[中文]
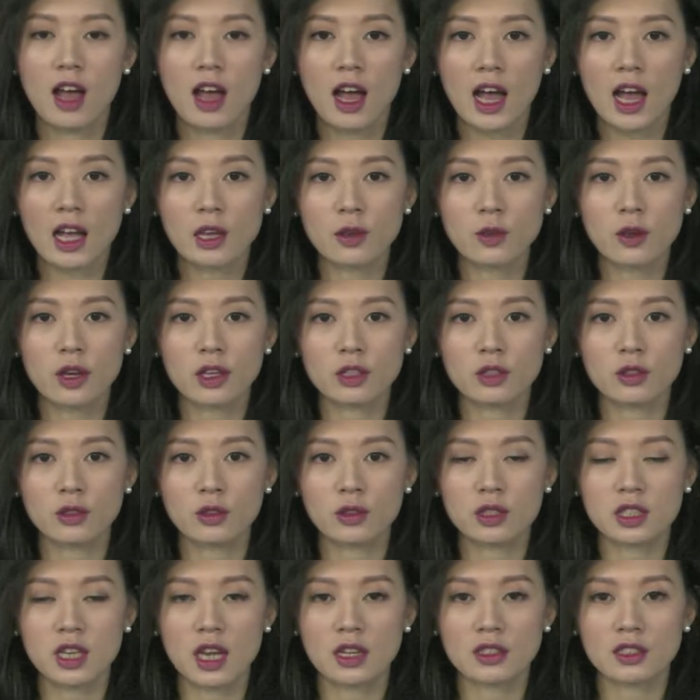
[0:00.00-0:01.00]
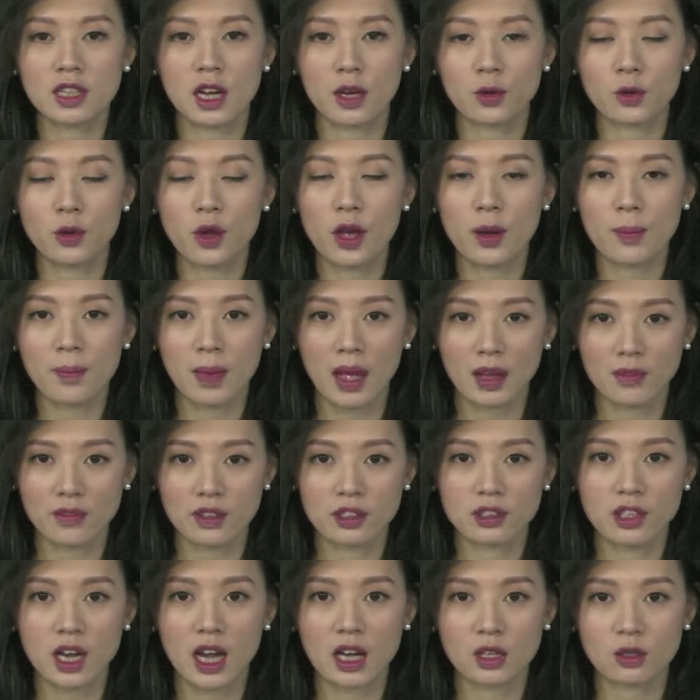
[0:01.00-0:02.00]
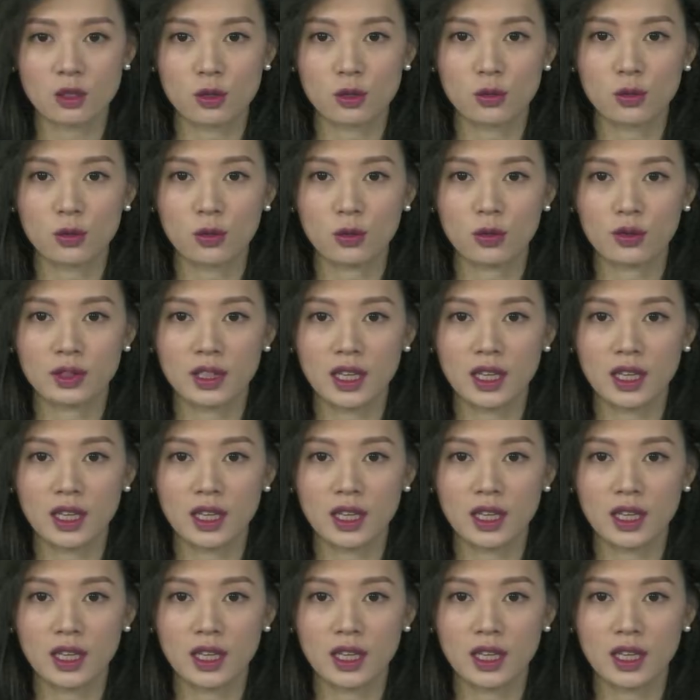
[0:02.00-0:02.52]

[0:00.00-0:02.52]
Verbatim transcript: 按月就上涨约百分之二十五，